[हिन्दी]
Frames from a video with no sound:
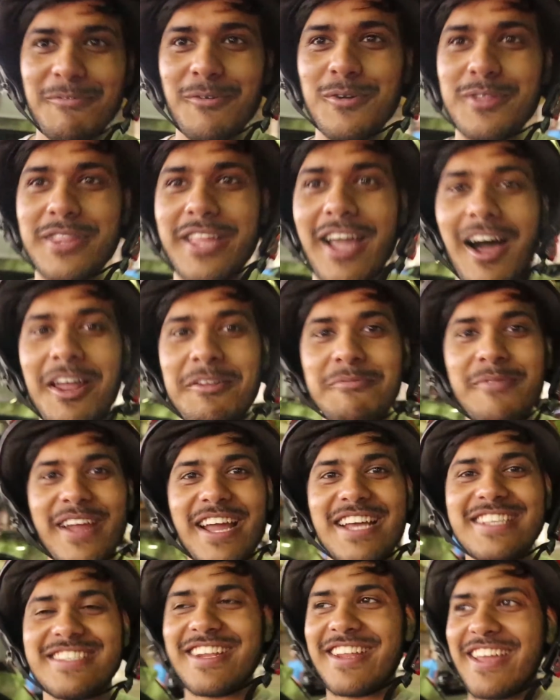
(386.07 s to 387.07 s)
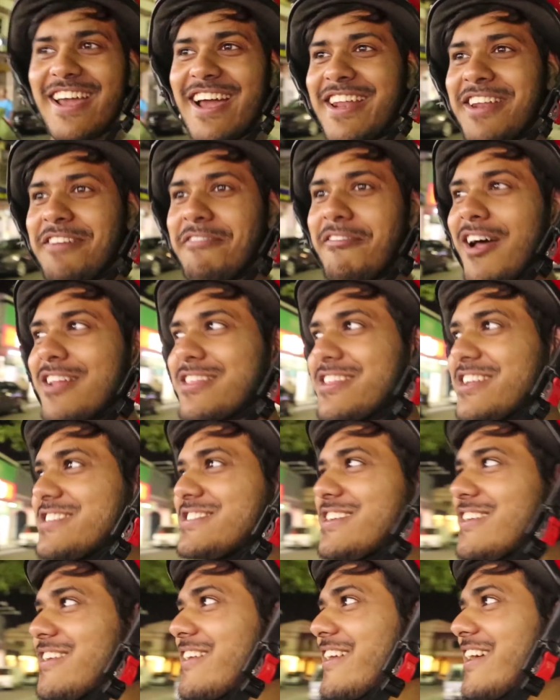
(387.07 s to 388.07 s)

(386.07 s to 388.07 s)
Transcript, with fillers: वो ध्यान में कैसे नहीं आया नवरात्रे चल